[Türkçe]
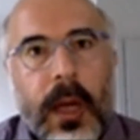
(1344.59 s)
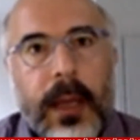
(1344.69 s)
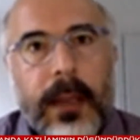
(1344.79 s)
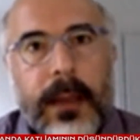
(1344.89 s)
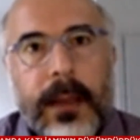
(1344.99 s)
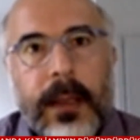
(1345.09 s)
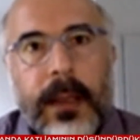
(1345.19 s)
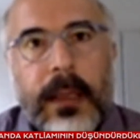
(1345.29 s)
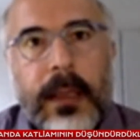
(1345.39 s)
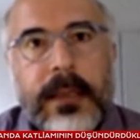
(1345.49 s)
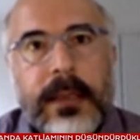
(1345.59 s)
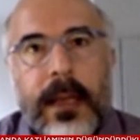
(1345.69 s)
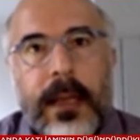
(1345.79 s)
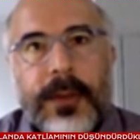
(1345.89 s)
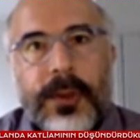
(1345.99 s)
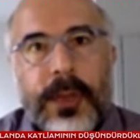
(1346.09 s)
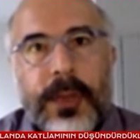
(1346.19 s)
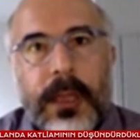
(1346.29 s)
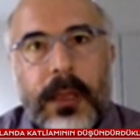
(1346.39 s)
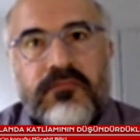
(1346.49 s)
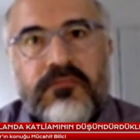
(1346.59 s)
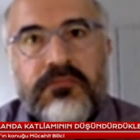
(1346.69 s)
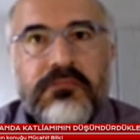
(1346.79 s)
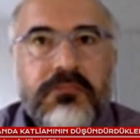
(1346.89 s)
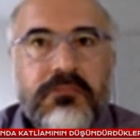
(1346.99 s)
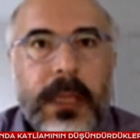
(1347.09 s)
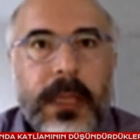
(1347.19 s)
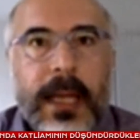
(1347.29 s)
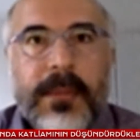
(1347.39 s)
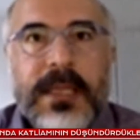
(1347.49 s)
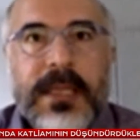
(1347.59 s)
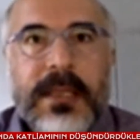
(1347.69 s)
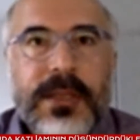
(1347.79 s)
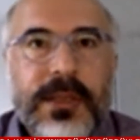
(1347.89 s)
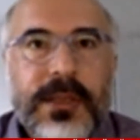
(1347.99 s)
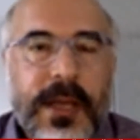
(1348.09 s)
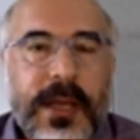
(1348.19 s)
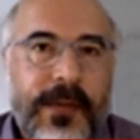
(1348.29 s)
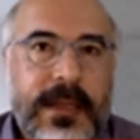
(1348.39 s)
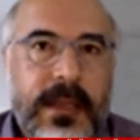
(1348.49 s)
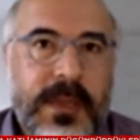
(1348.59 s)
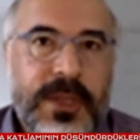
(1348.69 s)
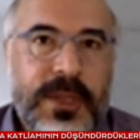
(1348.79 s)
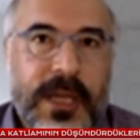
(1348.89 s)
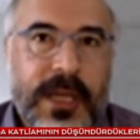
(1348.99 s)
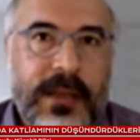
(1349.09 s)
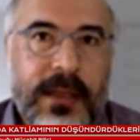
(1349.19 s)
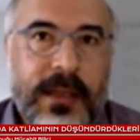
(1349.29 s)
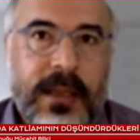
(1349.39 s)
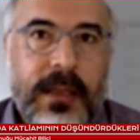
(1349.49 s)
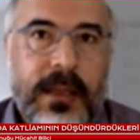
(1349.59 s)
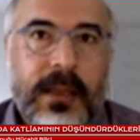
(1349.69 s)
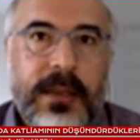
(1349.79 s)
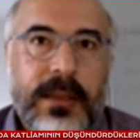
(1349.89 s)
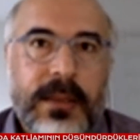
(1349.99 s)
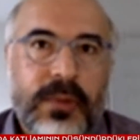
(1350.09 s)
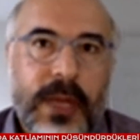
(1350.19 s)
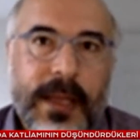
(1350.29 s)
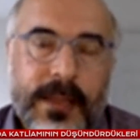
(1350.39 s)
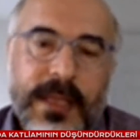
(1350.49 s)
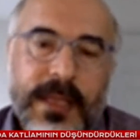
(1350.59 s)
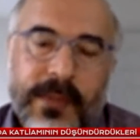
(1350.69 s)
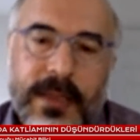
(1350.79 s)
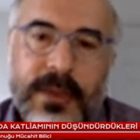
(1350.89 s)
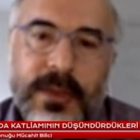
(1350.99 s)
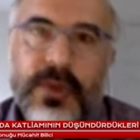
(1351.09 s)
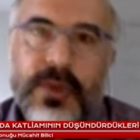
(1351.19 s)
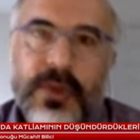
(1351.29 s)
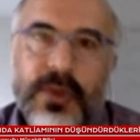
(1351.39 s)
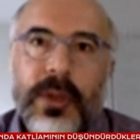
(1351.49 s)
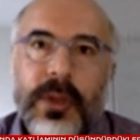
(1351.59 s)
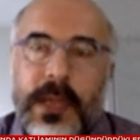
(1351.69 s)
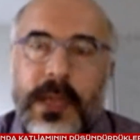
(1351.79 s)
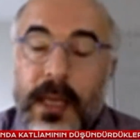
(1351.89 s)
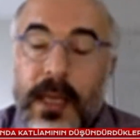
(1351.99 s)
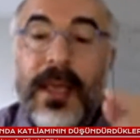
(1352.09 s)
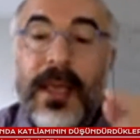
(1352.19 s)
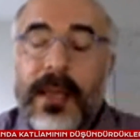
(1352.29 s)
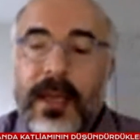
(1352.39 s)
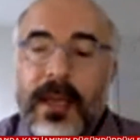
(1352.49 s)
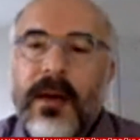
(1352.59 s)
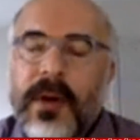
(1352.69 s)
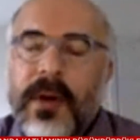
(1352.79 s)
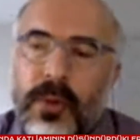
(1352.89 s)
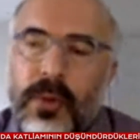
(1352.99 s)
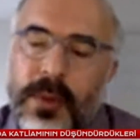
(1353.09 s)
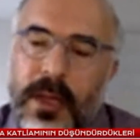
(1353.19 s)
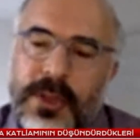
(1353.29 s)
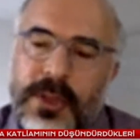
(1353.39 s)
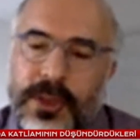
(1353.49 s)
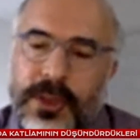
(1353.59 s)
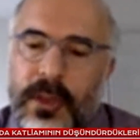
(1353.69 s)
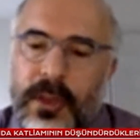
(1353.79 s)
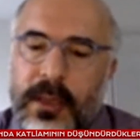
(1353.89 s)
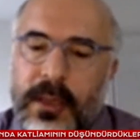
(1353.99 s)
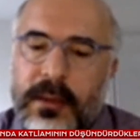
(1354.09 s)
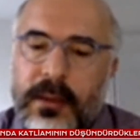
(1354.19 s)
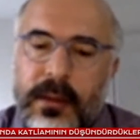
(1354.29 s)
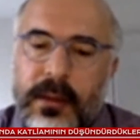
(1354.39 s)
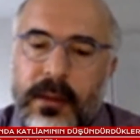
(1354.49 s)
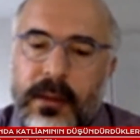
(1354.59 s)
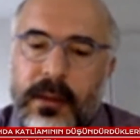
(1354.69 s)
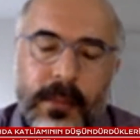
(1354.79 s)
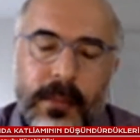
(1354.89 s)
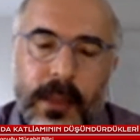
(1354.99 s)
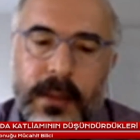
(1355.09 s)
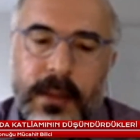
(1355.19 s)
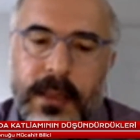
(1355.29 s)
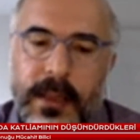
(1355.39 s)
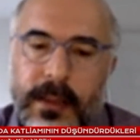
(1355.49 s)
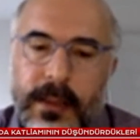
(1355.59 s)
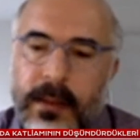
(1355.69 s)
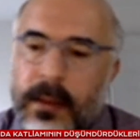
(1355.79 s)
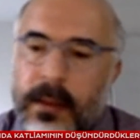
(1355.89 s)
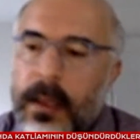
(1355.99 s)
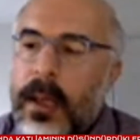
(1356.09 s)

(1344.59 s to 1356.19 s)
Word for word: E, insanlar diyor ki yani biz cefasını biz çektik. Bunlar gelip sefasını sürüyorlar. Medeniyet kavramı ön plana çıktı. Huntington e, madem e, zikrettin.